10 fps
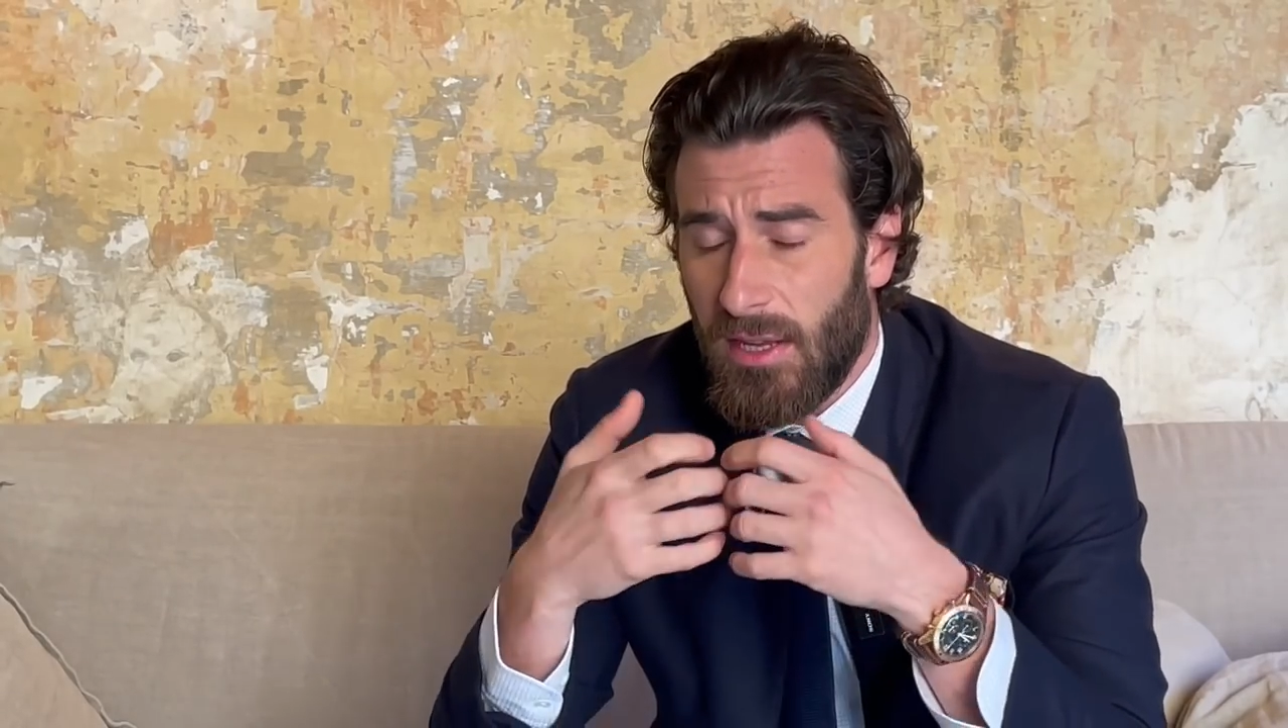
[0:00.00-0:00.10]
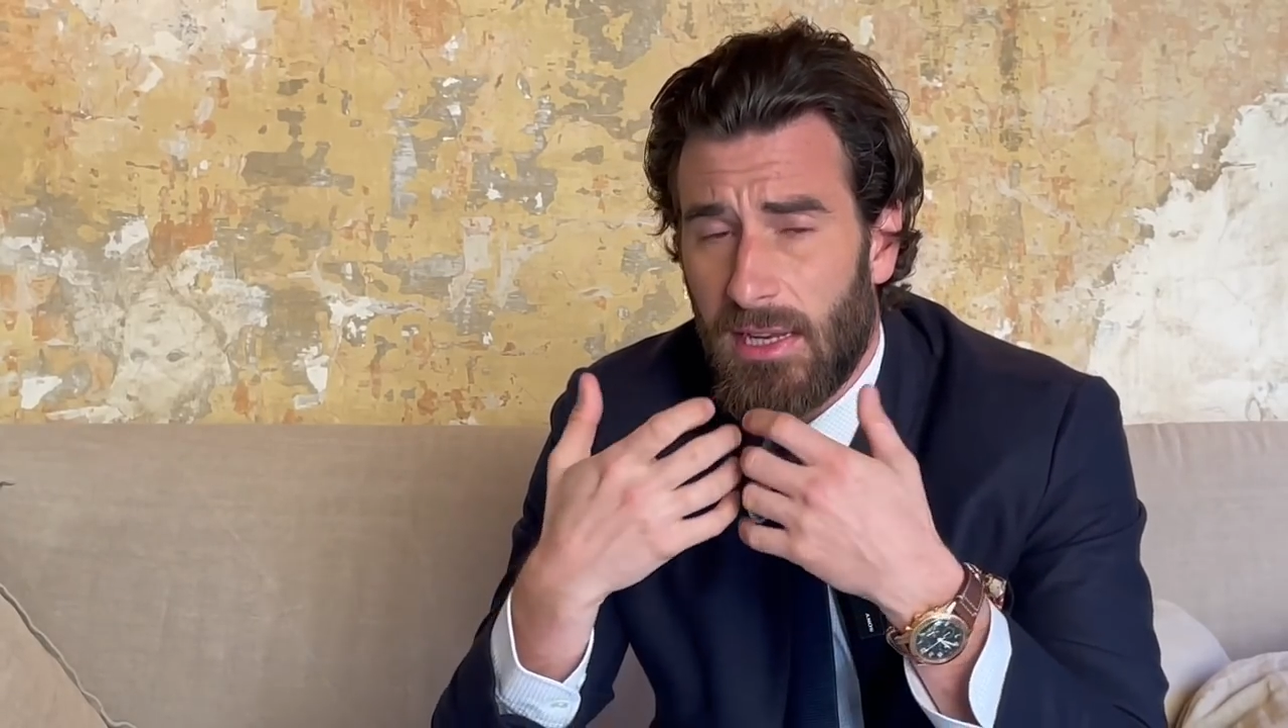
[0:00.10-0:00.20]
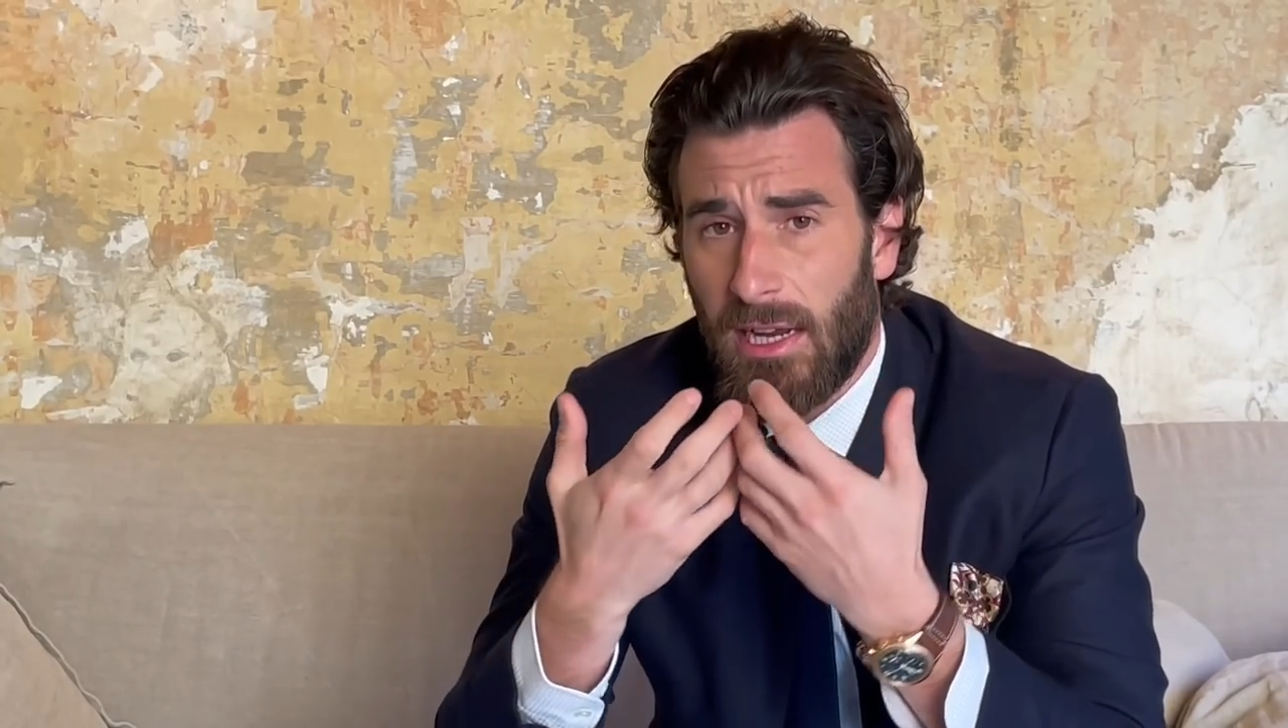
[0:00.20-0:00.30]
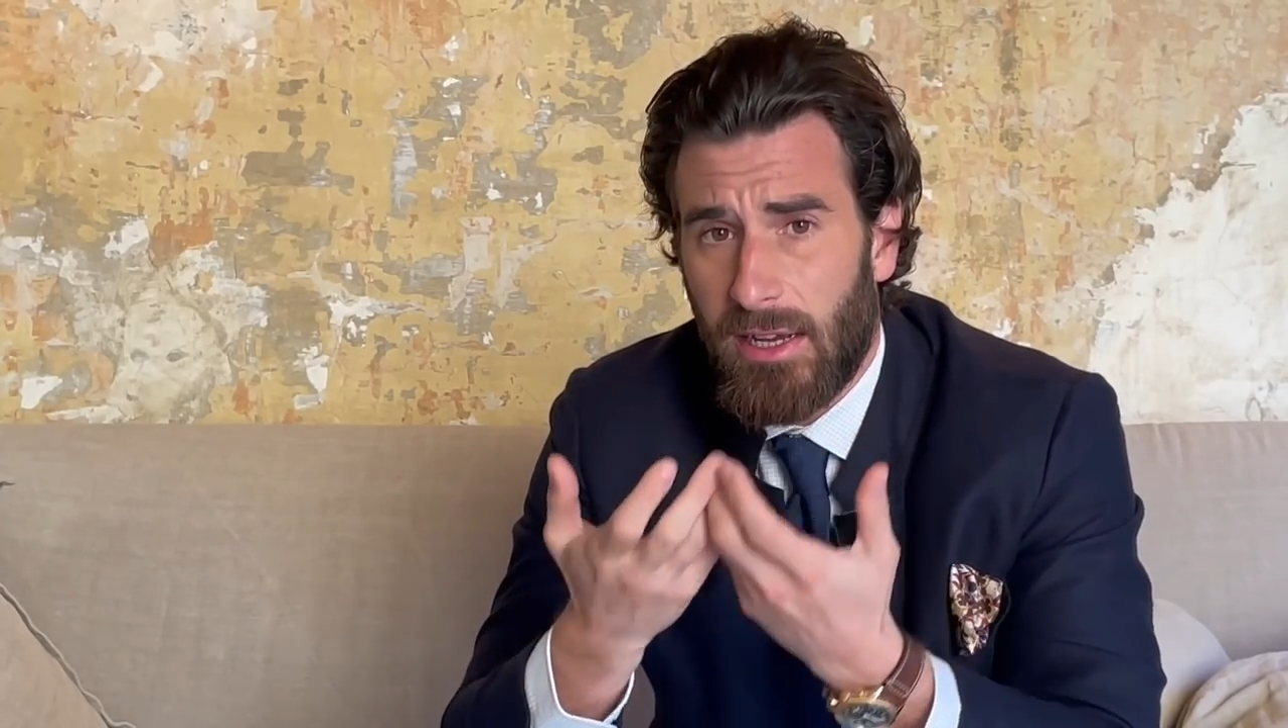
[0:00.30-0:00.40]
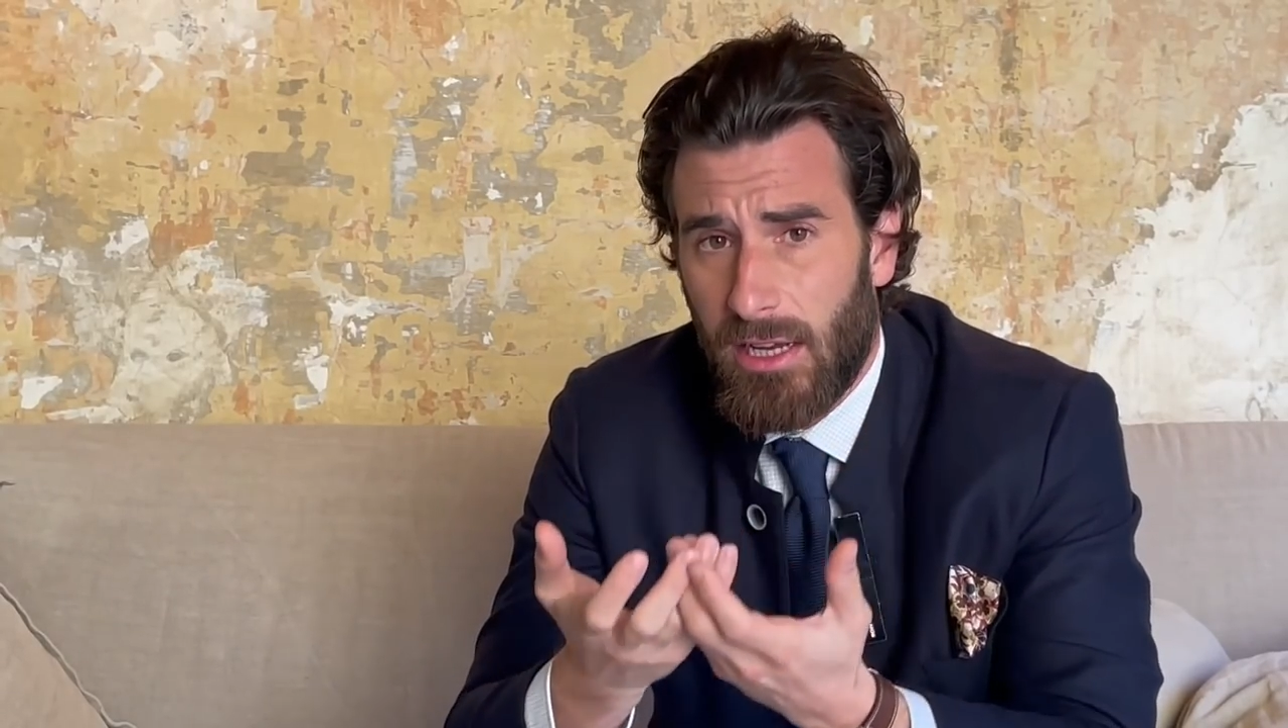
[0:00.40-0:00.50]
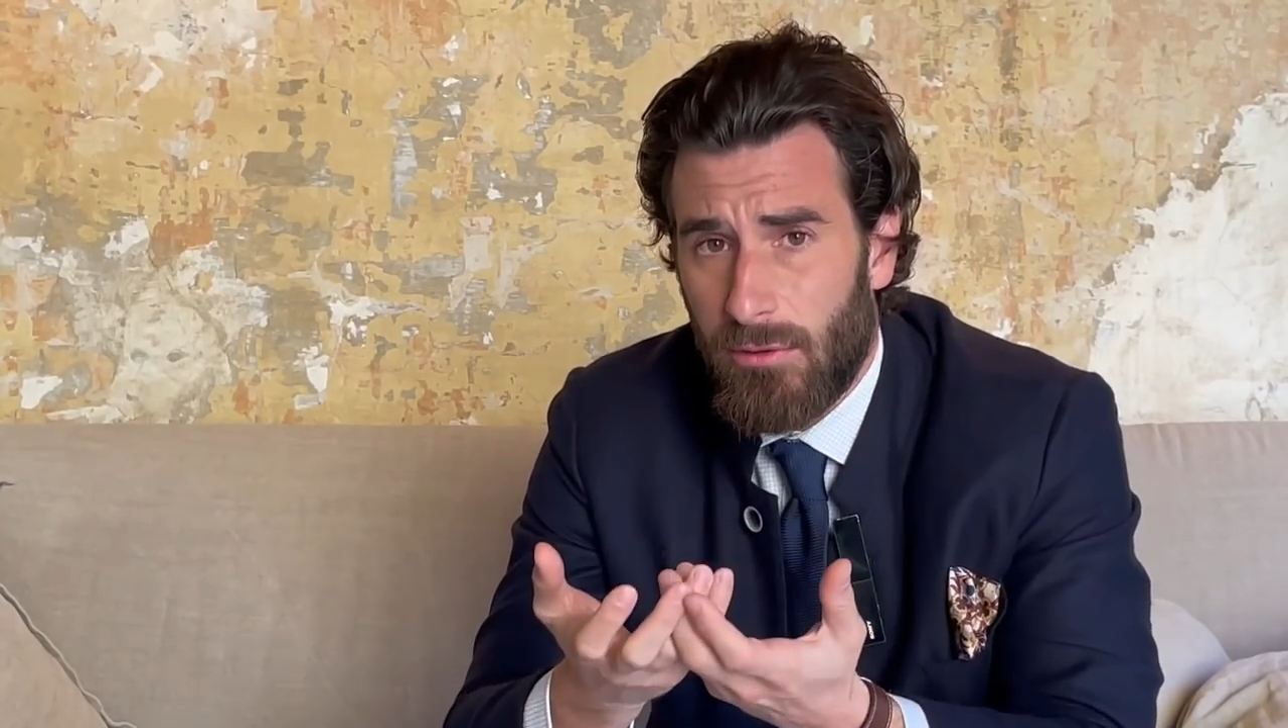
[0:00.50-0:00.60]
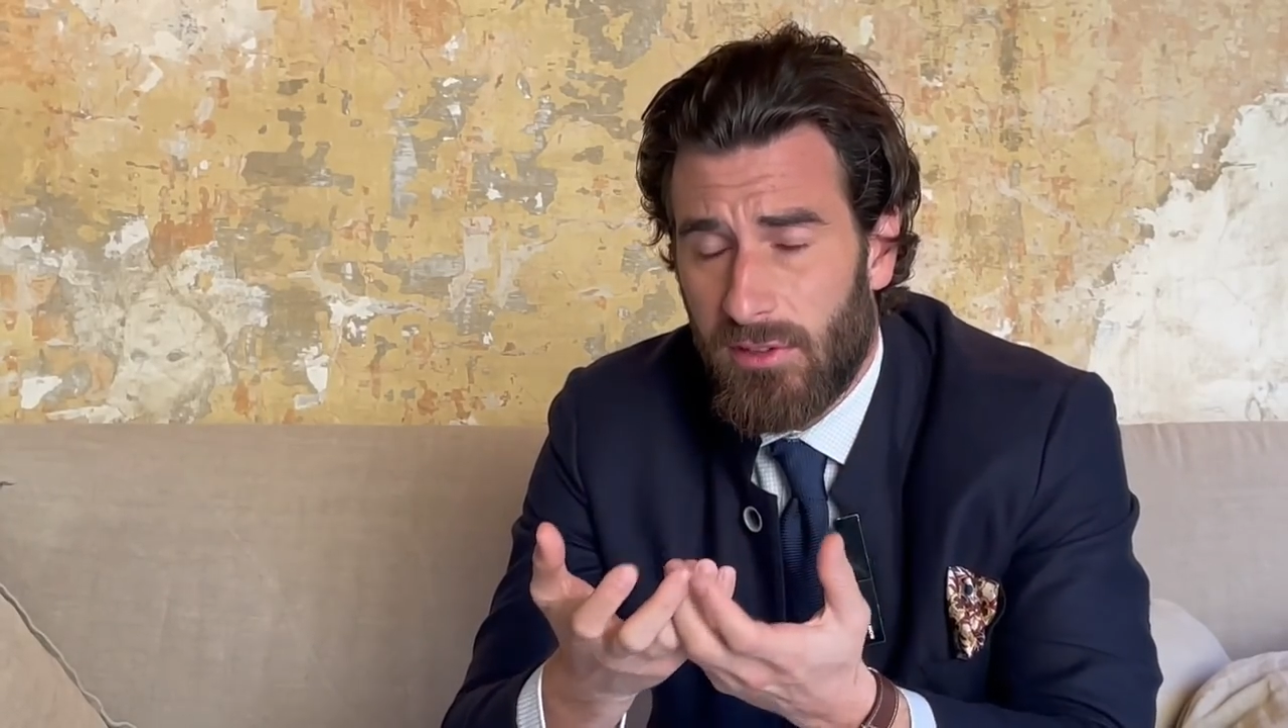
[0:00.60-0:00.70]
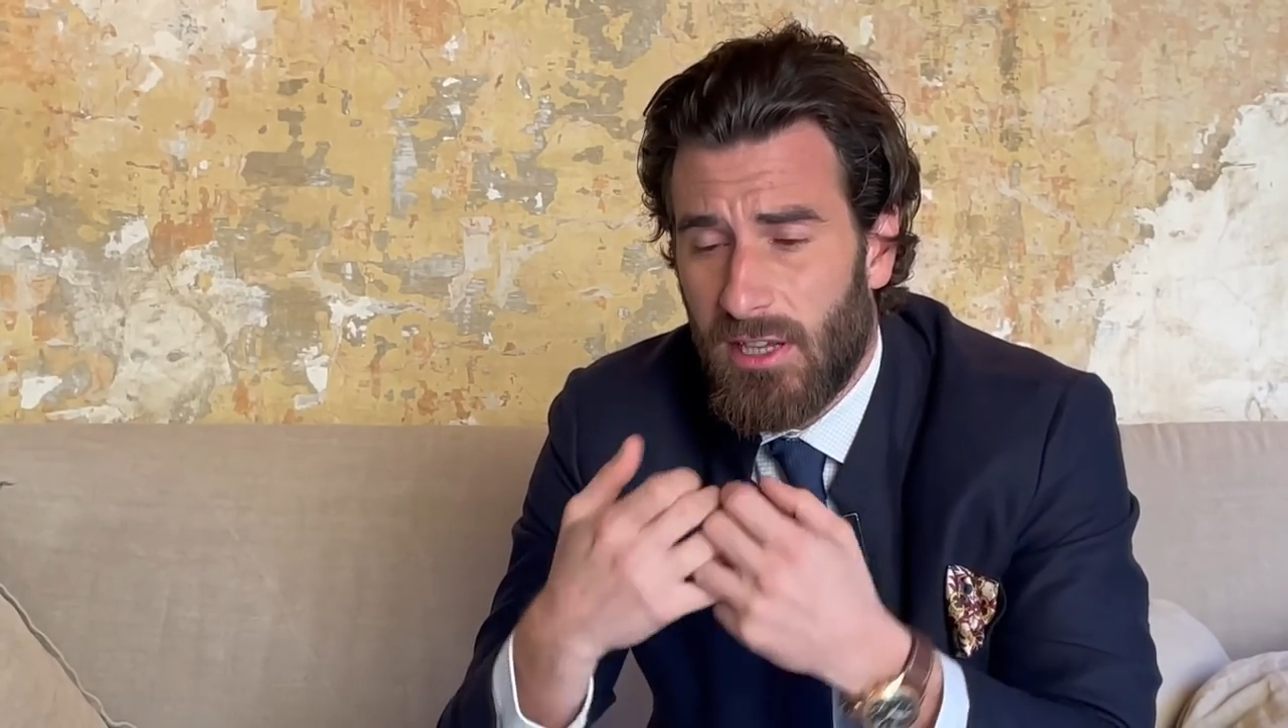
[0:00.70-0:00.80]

qu'il a créé une